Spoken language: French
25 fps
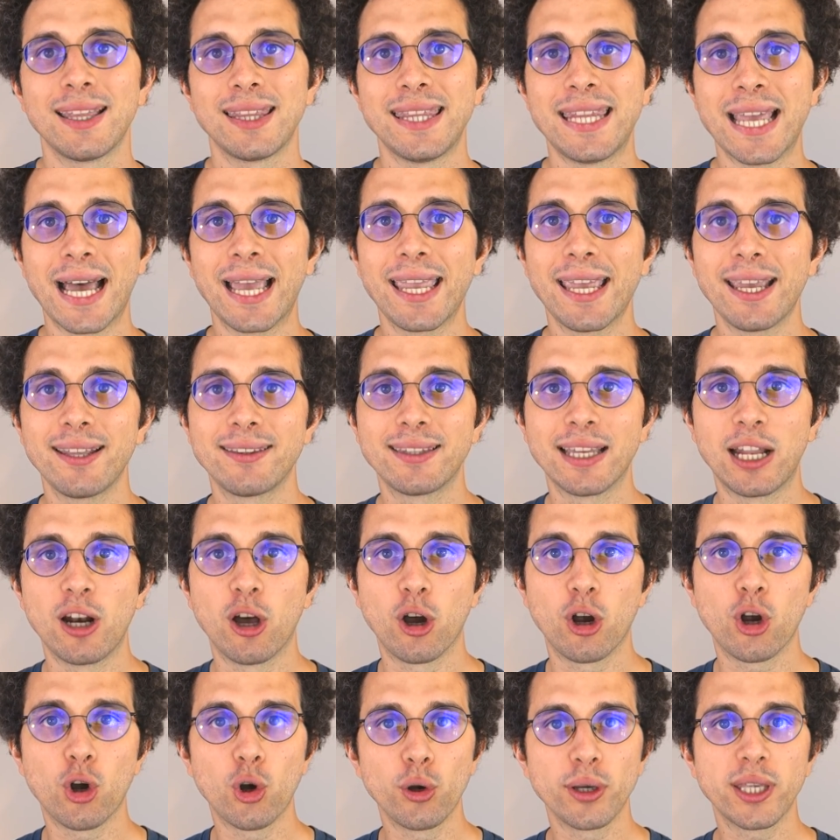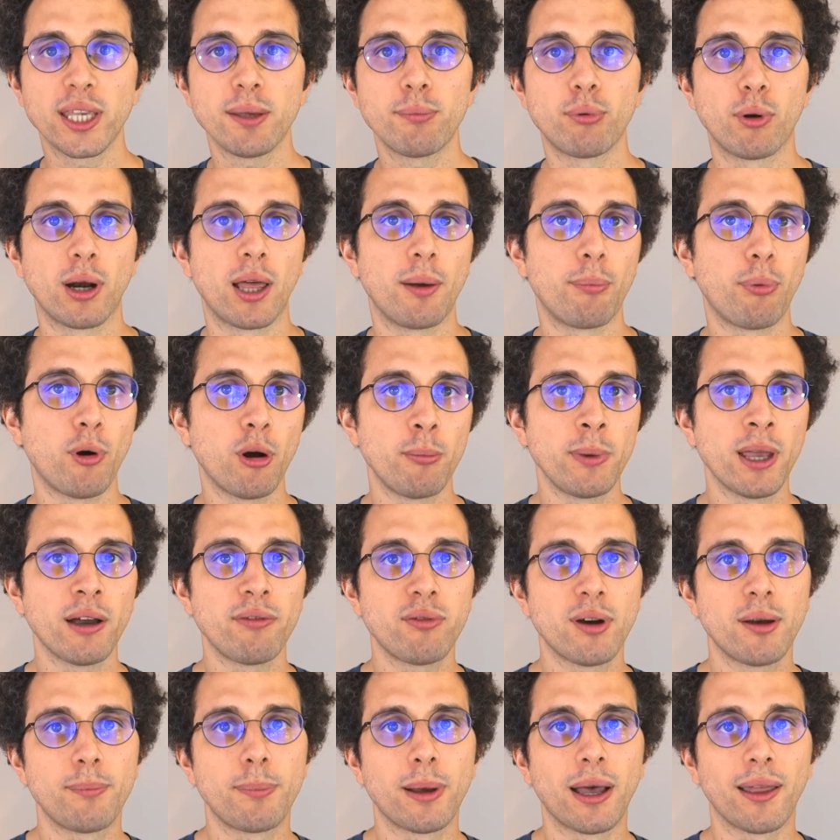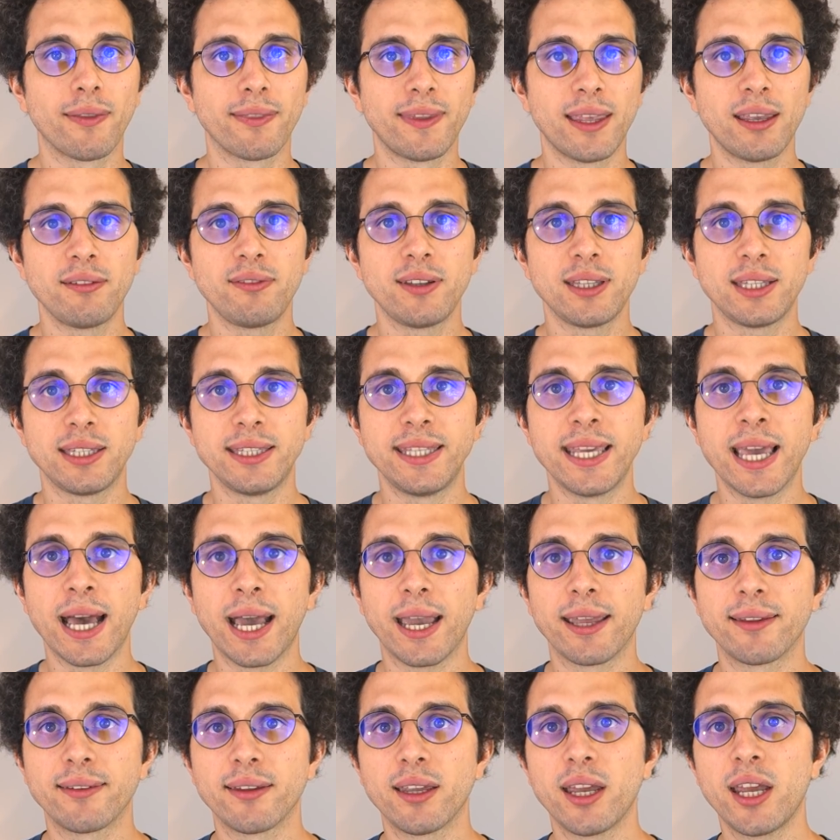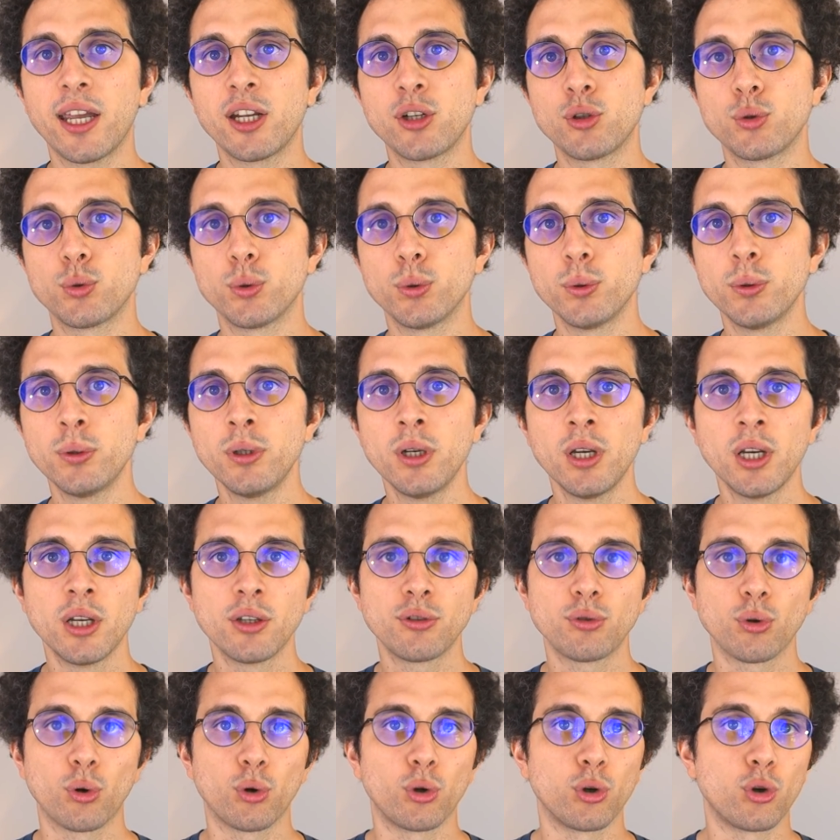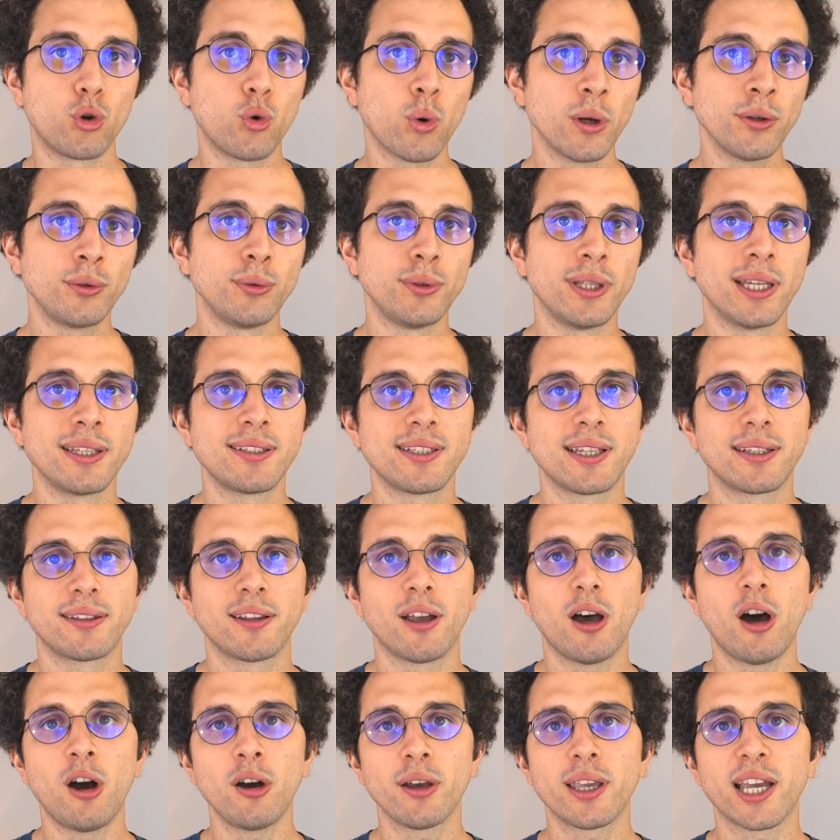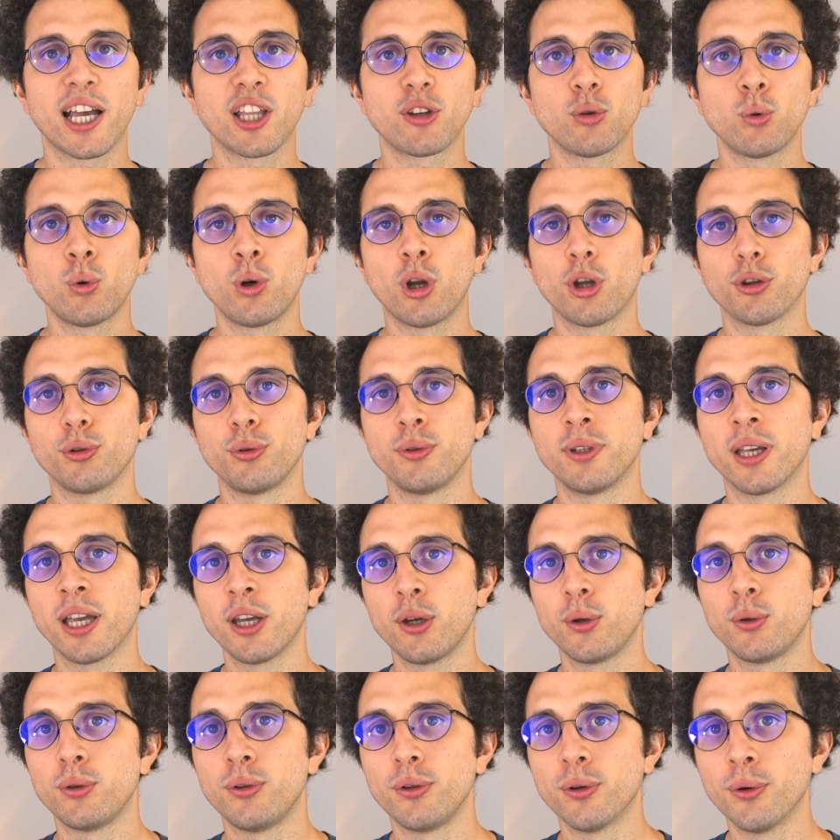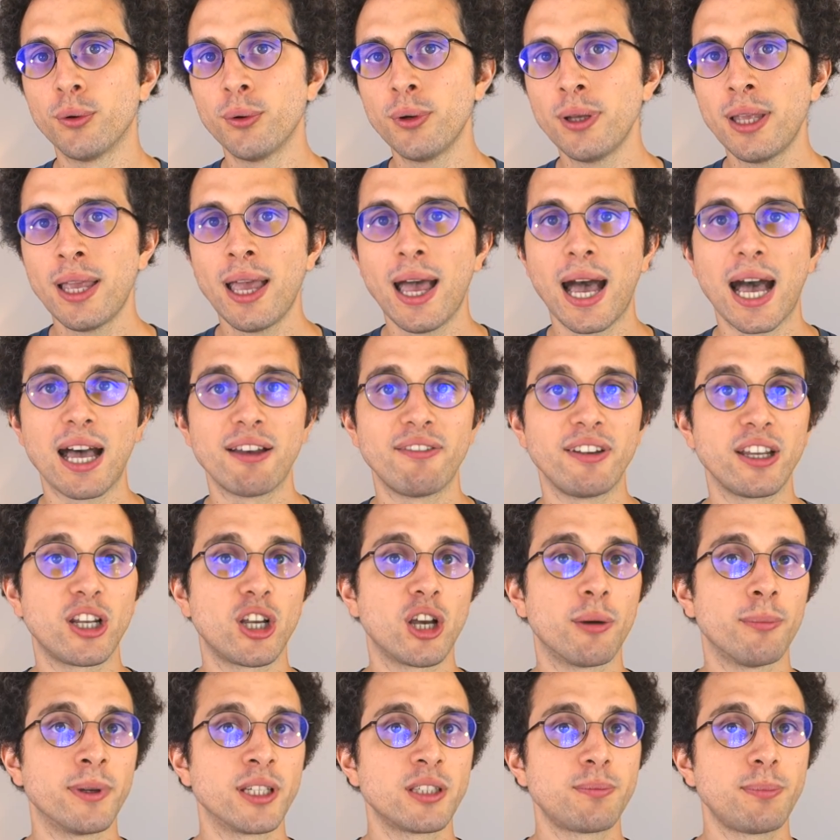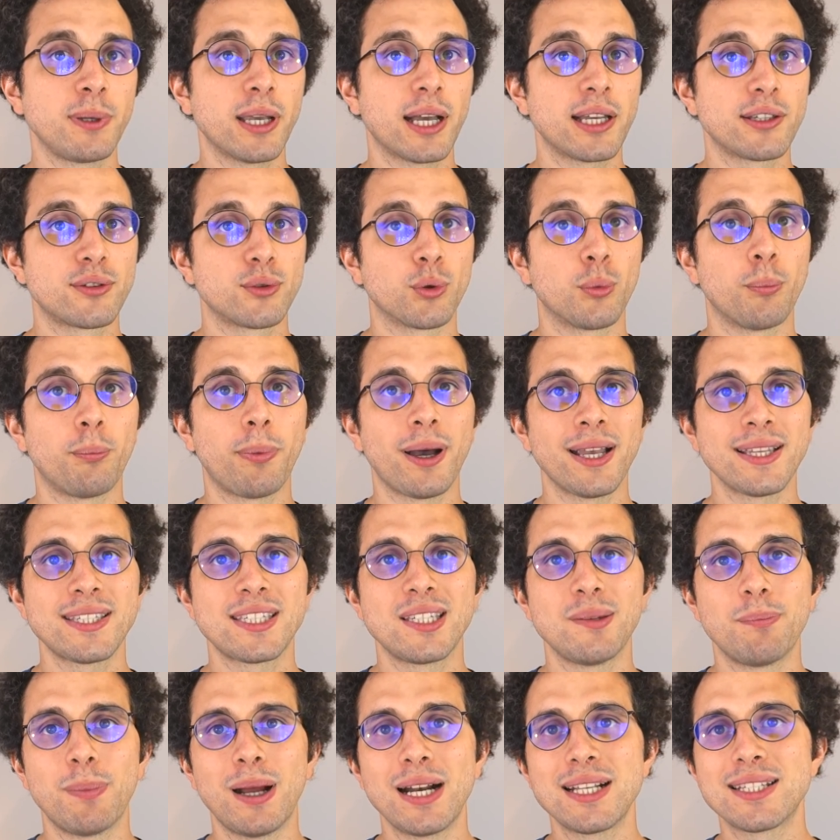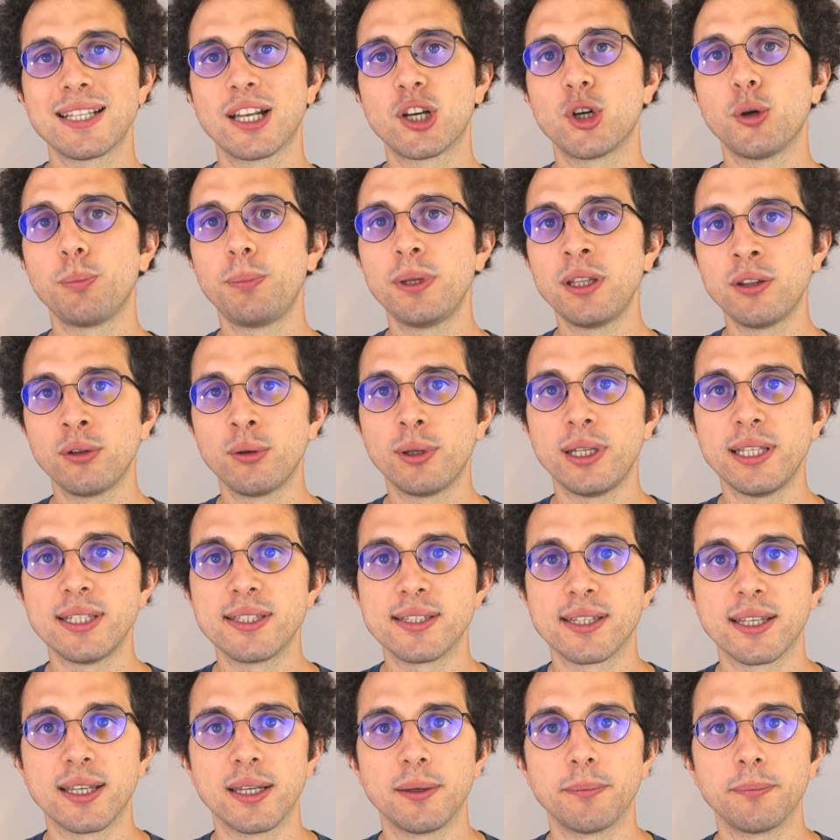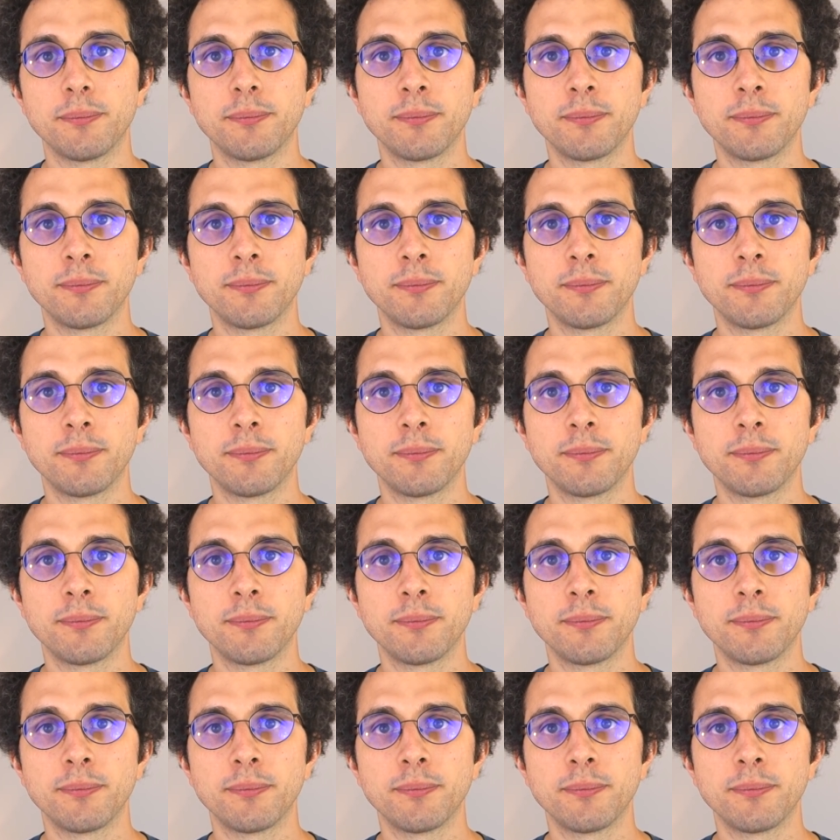Daria est alors croquée pour la première fois par David Garrett Andrew sur le coin d'une assiette en carton lors d'une réunion avec comme inspiration principale sa copine du lycée.